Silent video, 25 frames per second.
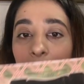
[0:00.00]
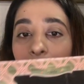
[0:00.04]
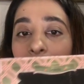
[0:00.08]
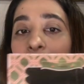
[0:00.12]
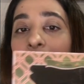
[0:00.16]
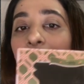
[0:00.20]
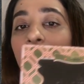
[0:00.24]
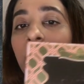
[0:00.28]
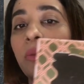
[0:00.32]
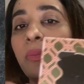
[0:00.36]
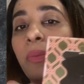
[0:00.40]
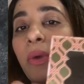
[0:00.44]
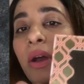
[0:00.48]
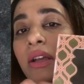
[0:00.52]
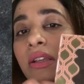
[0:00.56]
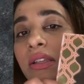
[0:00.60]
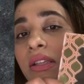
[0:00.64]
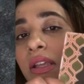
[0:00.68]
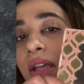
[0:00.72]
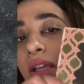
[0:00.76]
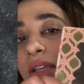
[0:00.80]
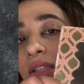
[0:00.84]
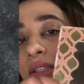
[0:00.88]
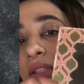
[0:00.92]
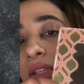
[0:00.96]
मेरे पास
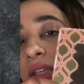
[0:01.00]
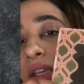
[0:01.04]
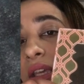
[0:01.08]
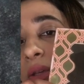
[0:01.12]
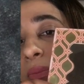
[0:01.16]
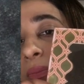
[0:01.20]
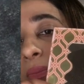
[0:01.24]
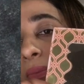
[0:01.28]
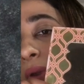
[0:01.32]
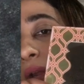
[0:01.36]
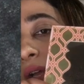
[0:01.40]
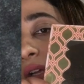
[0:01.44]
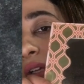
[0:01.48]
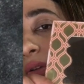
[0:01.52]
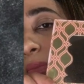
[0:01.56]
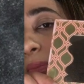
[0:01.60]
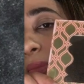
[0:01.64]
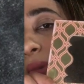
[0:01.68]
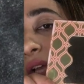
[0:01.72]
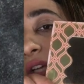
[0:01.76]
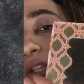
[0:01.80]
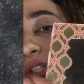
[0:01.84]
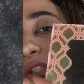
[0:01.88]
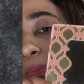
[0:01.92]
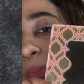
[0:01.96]
ऐसी
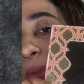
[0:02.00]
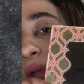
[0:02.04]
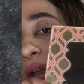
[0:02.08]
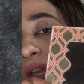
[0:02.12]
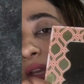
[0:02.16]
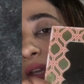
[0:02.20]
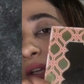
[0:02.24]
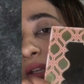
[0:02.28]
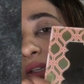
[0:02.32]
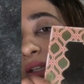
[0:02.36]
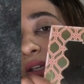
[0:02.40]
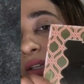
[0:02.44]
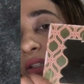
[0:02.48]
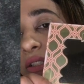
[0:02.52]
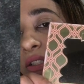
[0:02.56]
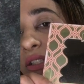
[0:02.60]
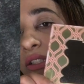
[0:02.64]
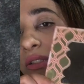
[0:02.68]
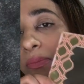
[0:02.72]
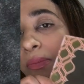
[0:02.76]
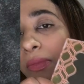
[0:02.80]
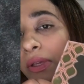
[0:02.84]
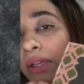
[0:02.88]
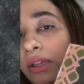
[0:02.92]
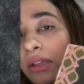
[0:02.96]
ब्लश पैलेट है
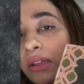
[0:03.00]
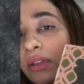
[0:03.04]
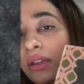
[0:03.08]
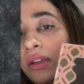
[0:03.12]
जिसमें